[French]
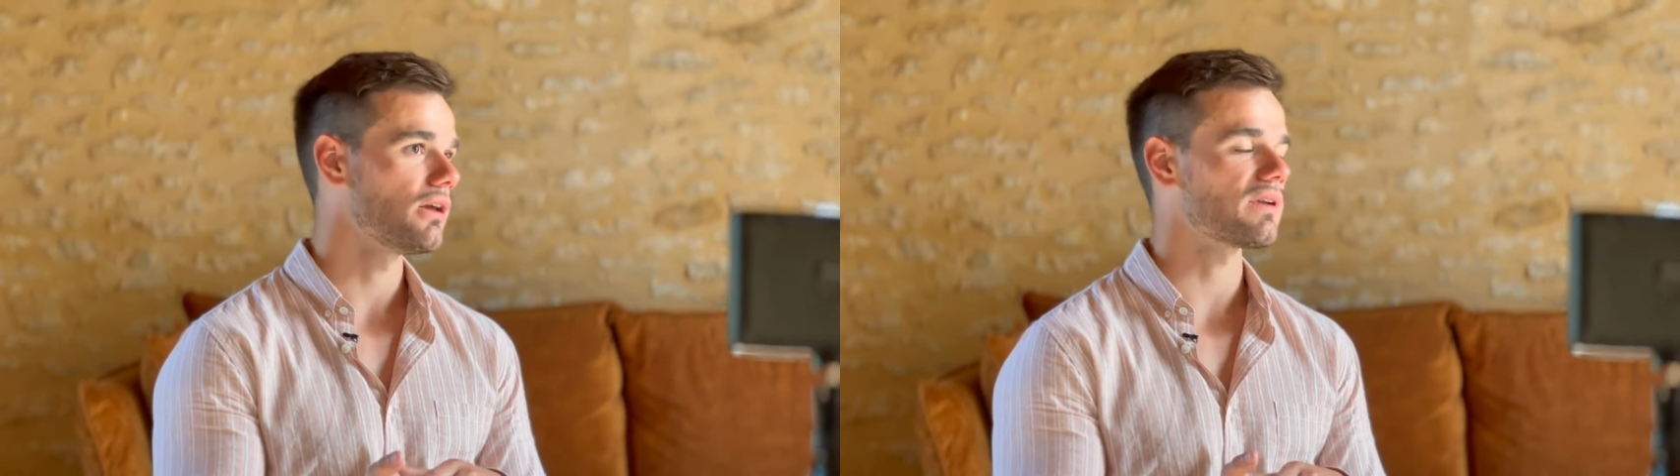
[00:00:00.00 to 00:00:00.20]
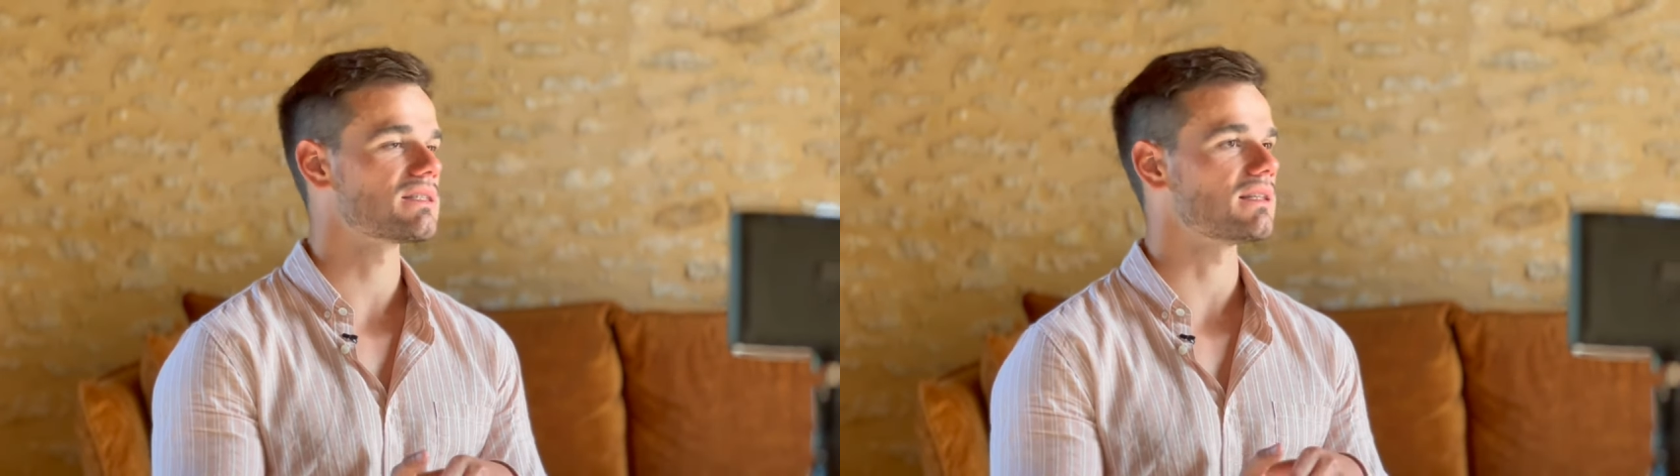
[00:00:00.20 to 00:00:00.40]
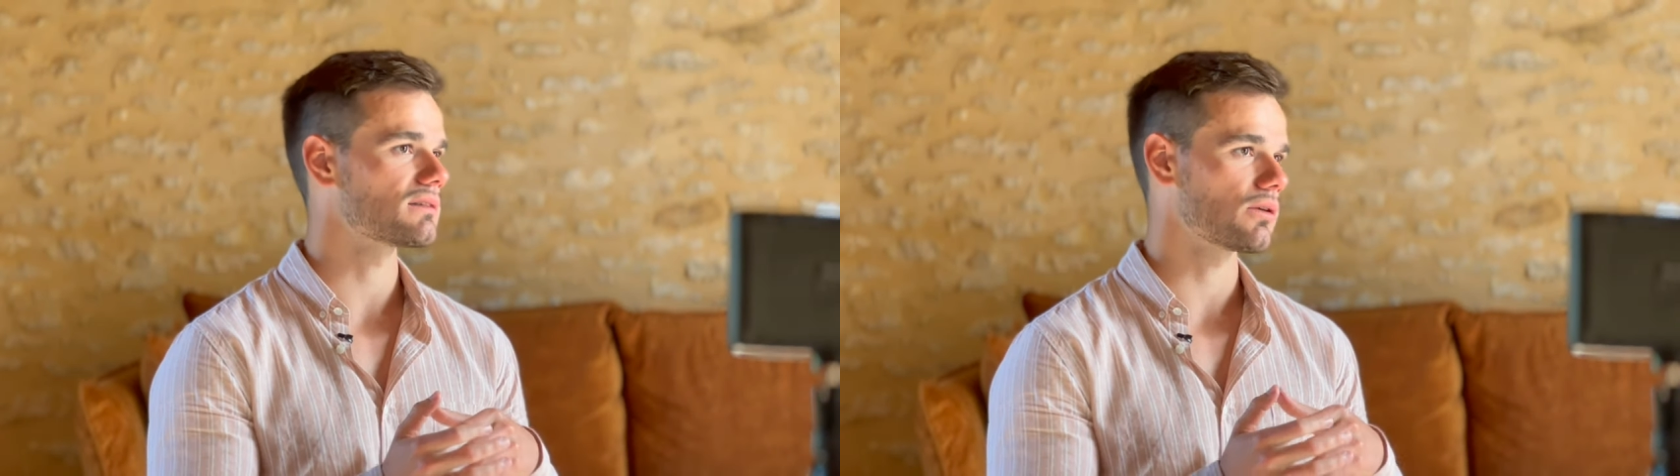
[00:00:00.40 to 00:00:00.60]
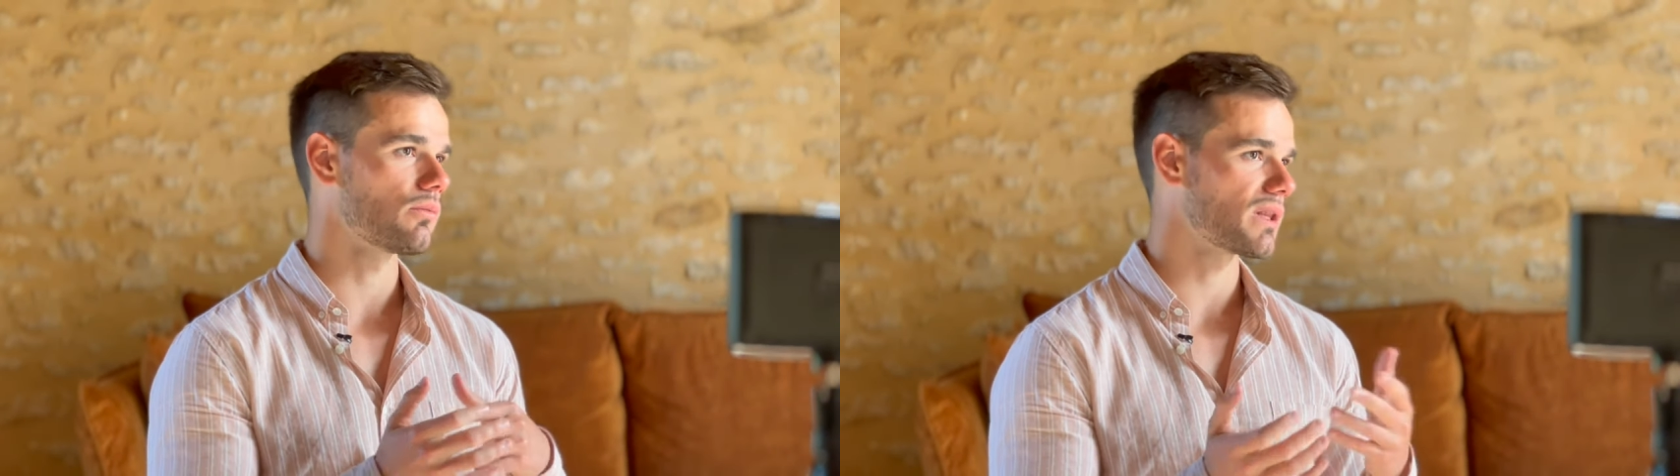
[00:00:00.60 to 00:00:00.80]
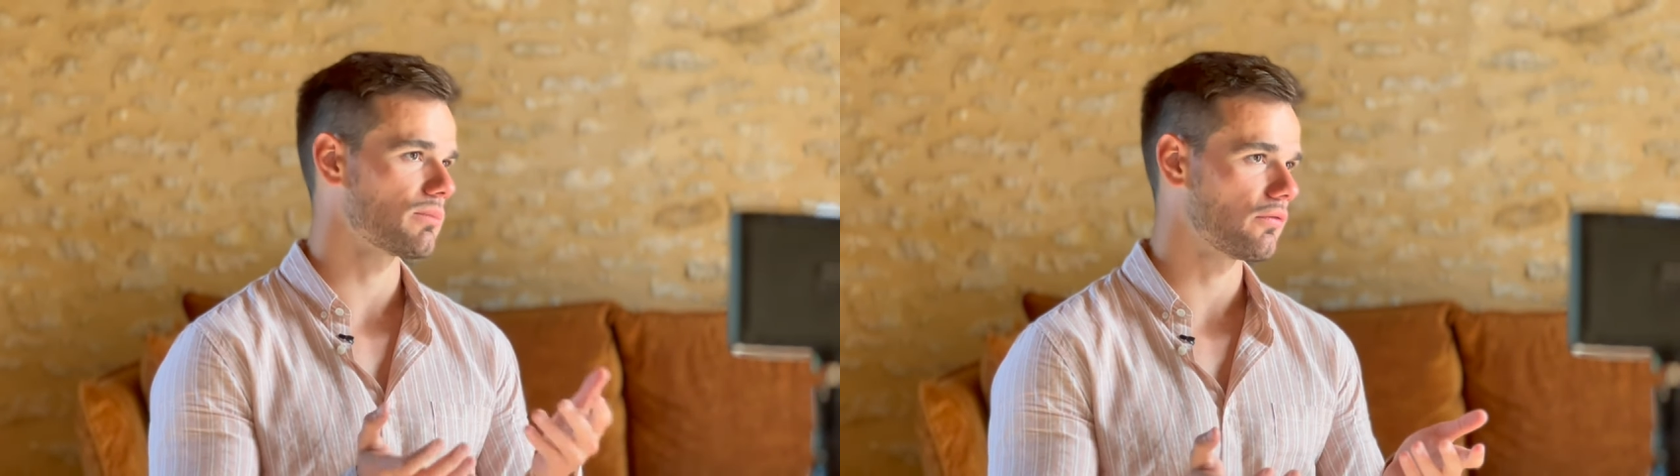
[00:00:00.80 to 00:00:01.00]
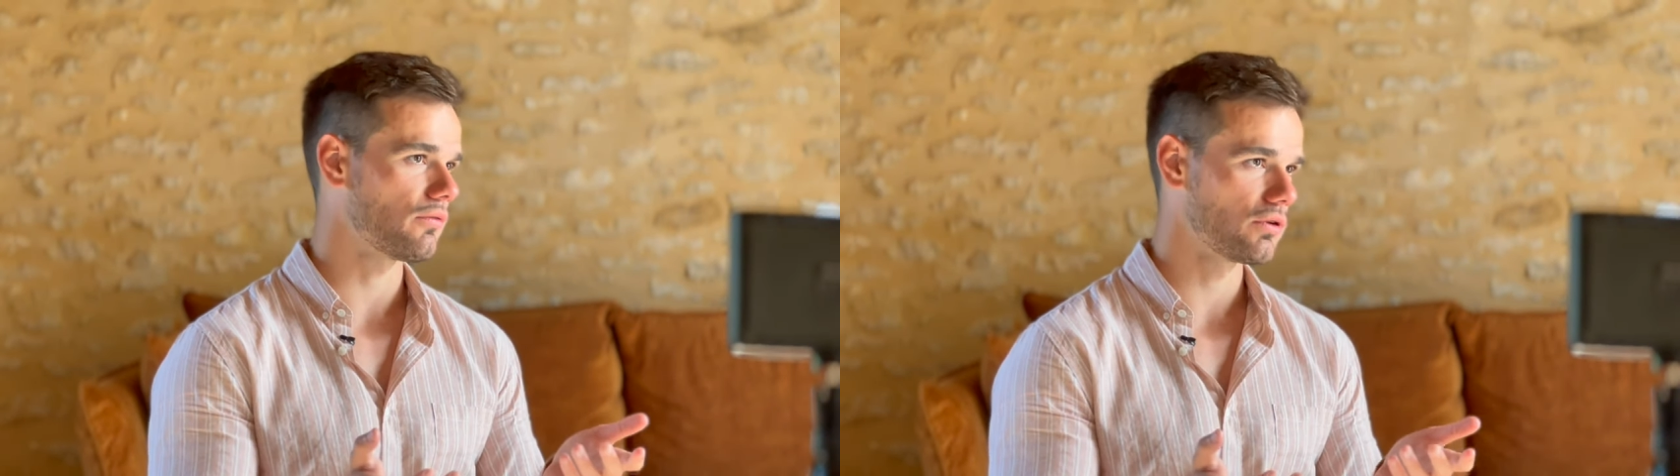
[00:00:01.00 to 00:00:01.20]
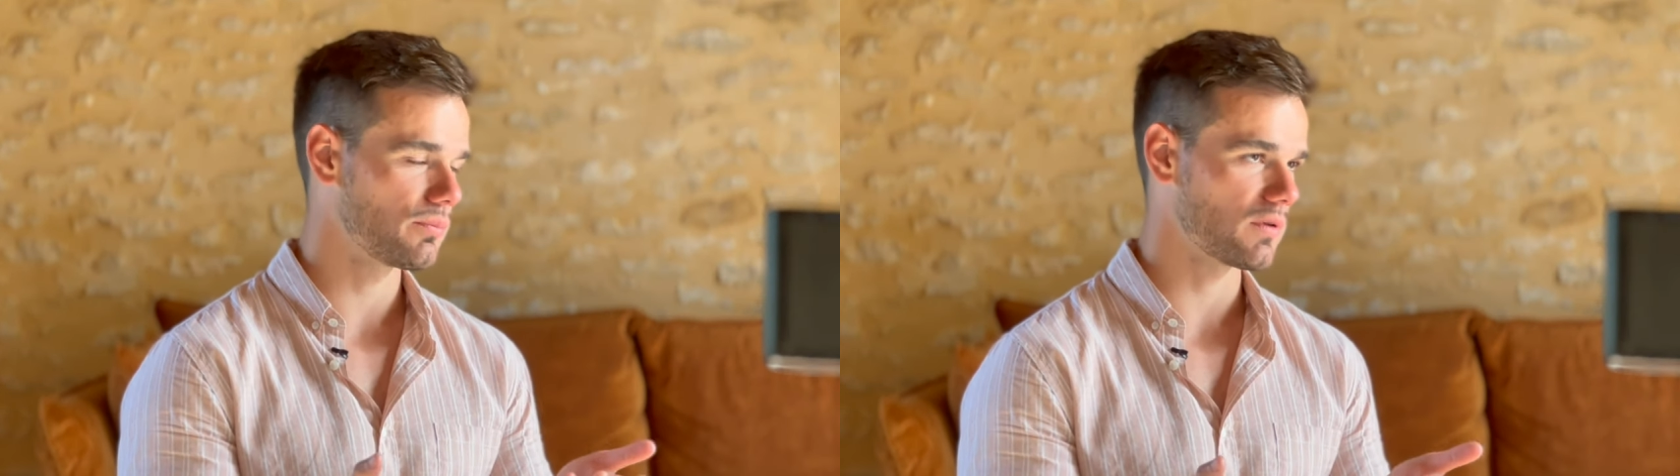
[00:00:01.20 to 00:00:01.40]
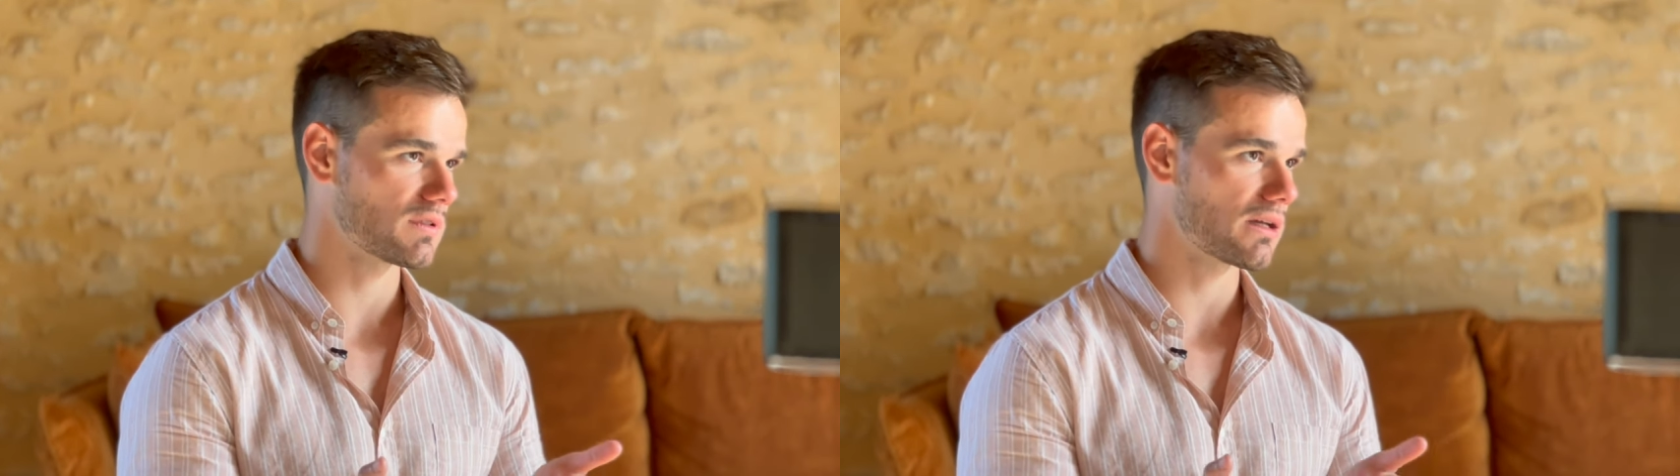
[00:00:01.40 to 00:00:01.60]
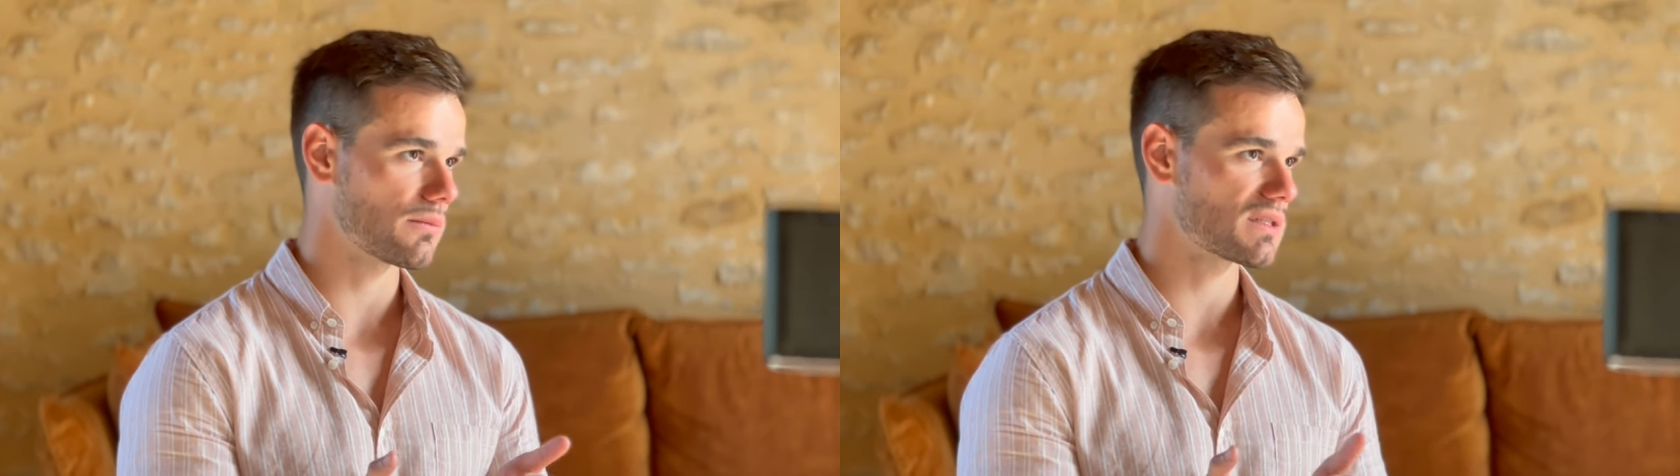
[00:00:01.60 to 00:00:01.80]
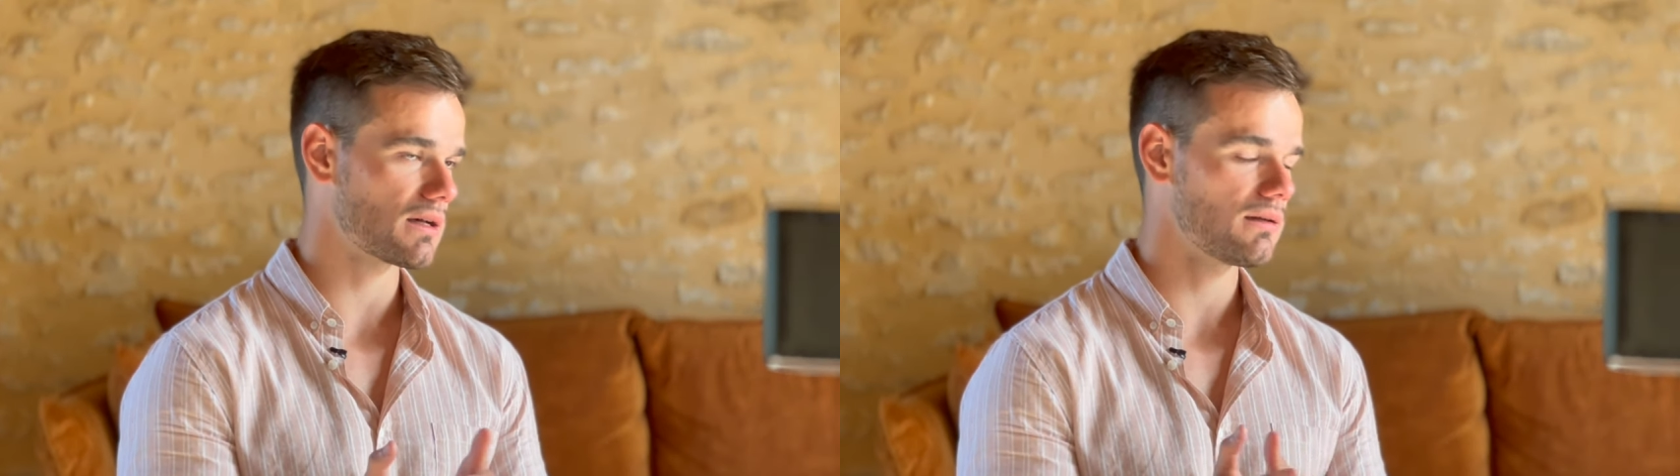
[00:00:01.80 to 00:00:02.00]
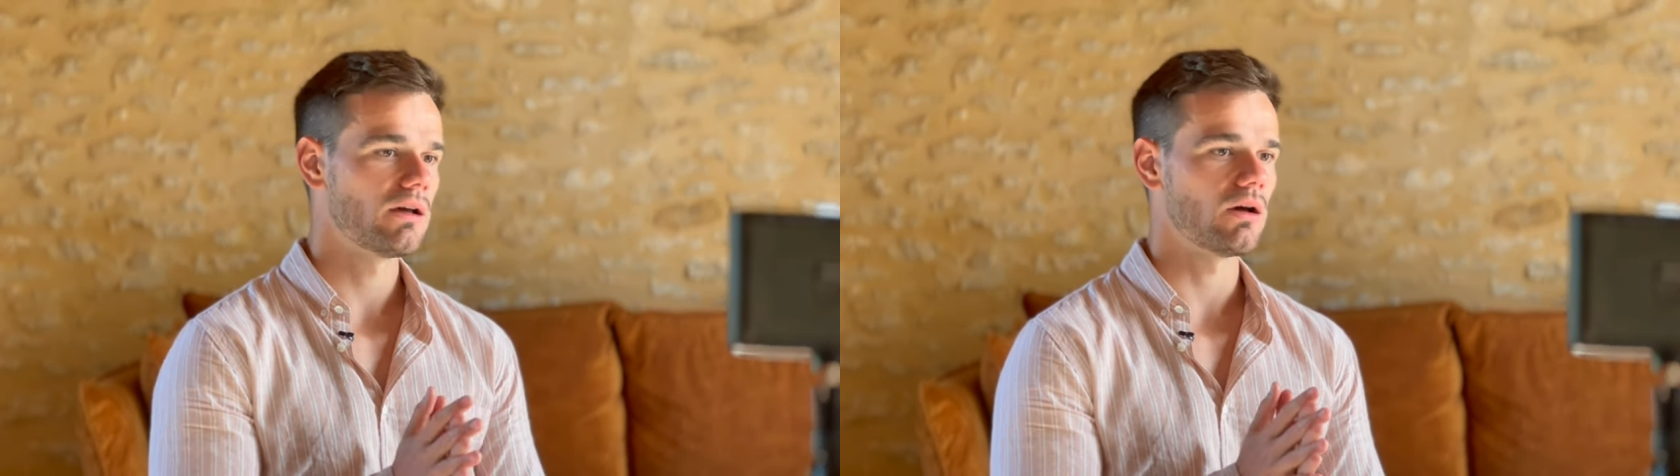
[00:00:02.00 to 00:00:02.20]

En fait, c'est complètement faux de penser comme ça,